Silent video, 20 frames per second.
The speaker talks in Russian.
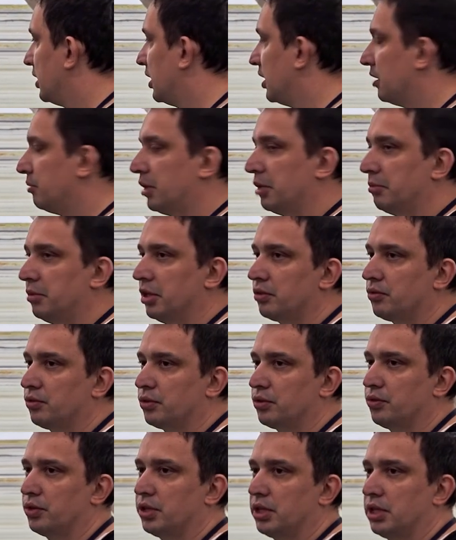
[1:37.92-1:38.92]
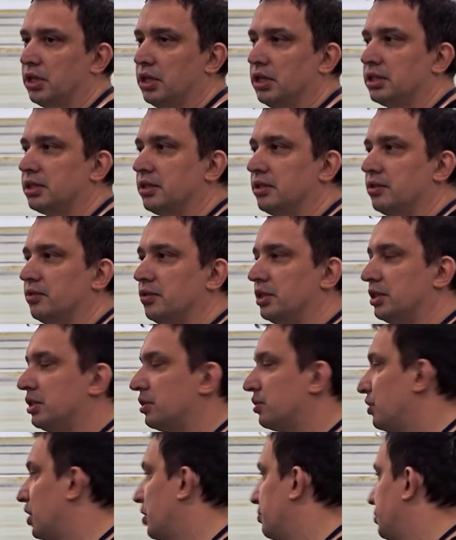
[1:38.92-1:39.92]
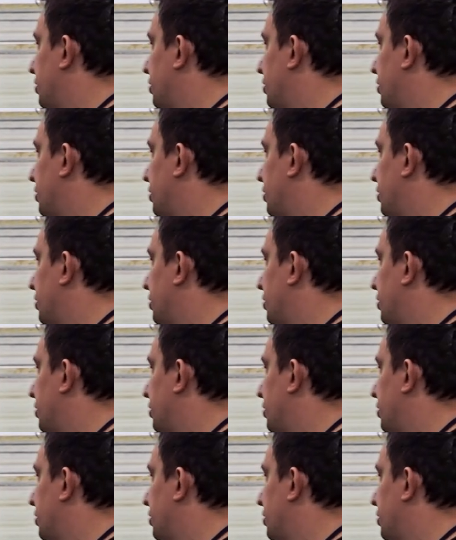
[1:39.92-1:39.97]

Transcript: данный момент, вот, вот если вы сюда